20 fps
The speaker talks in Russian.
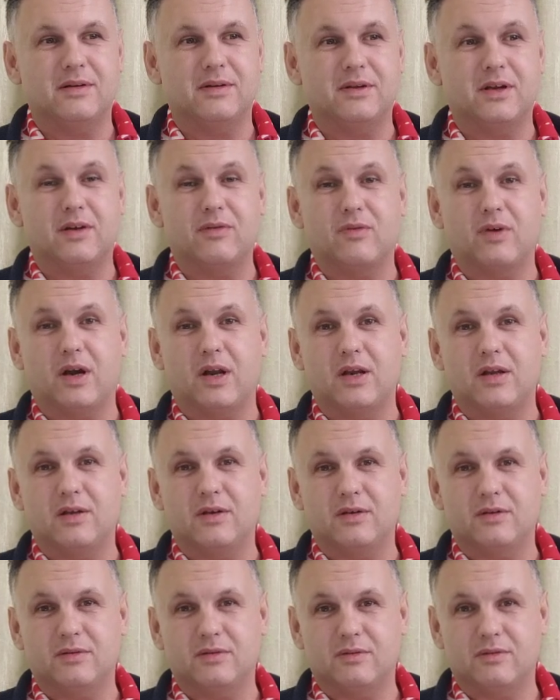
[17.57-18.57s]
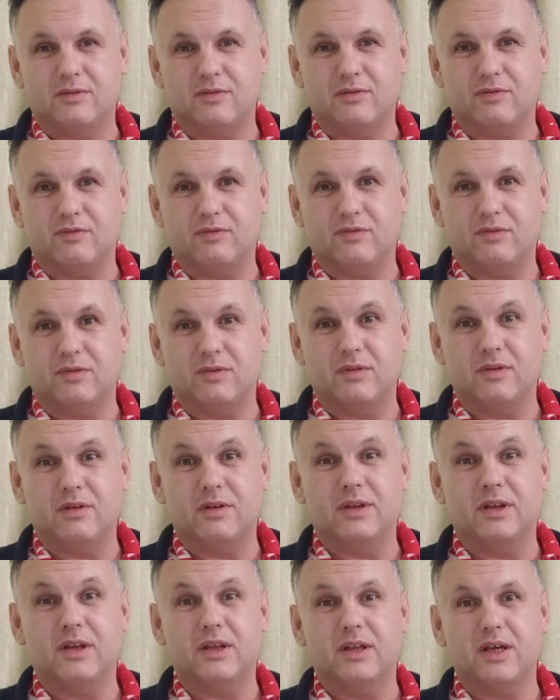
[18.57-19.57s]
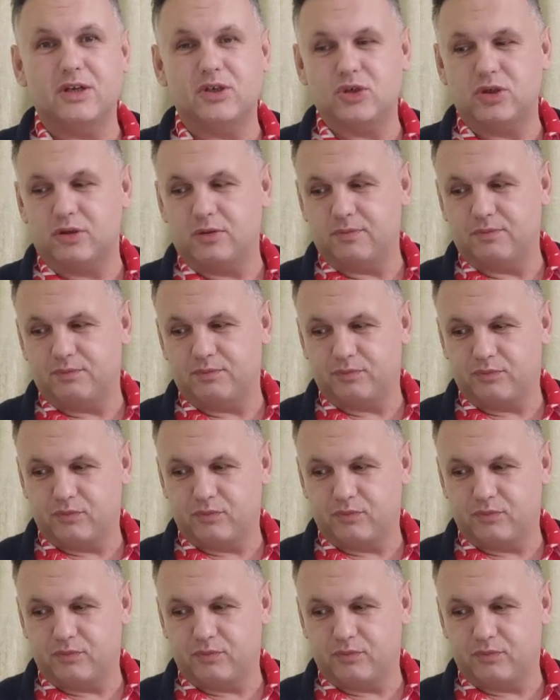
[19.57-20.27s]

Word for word: нарвали в, на даче